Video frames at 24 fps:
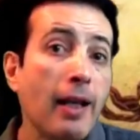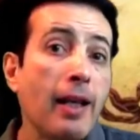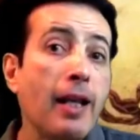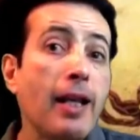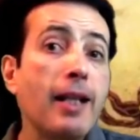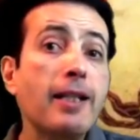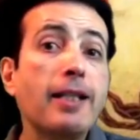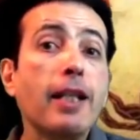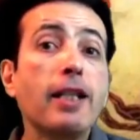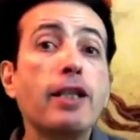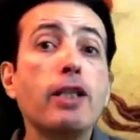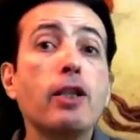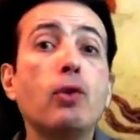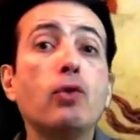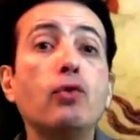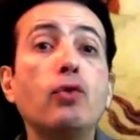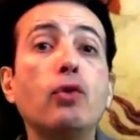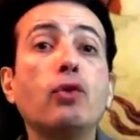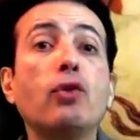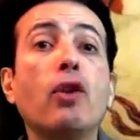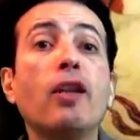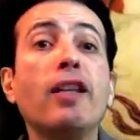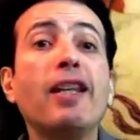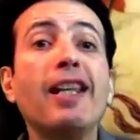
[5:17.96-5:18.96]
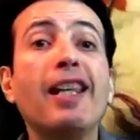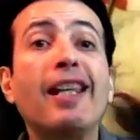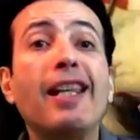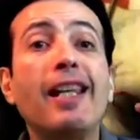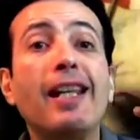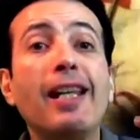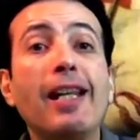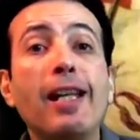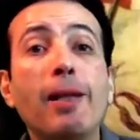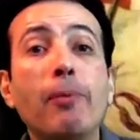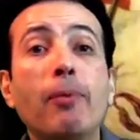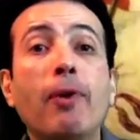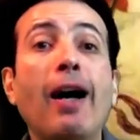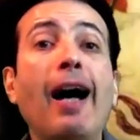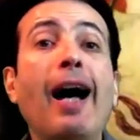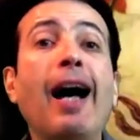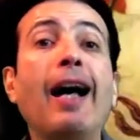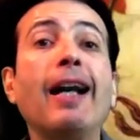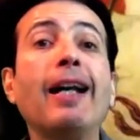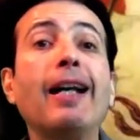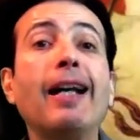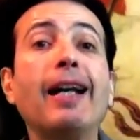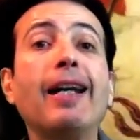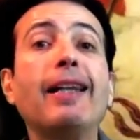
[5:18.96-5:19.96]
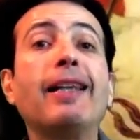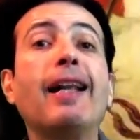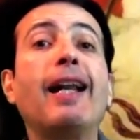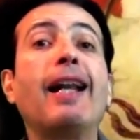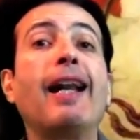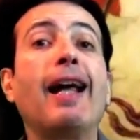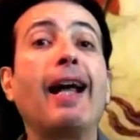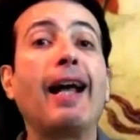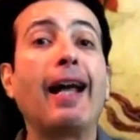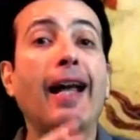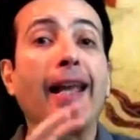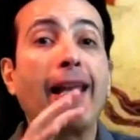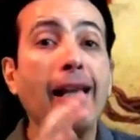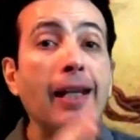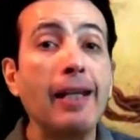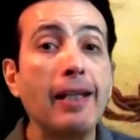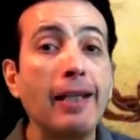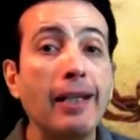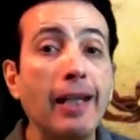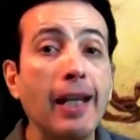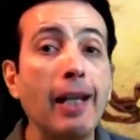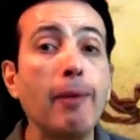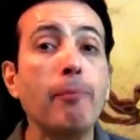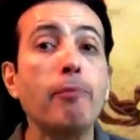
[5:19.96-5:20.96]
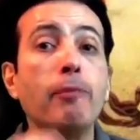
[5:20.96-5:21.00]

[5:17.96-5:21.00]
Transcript: Il s'agit toujours d'un équilibre ancré dans la réalité,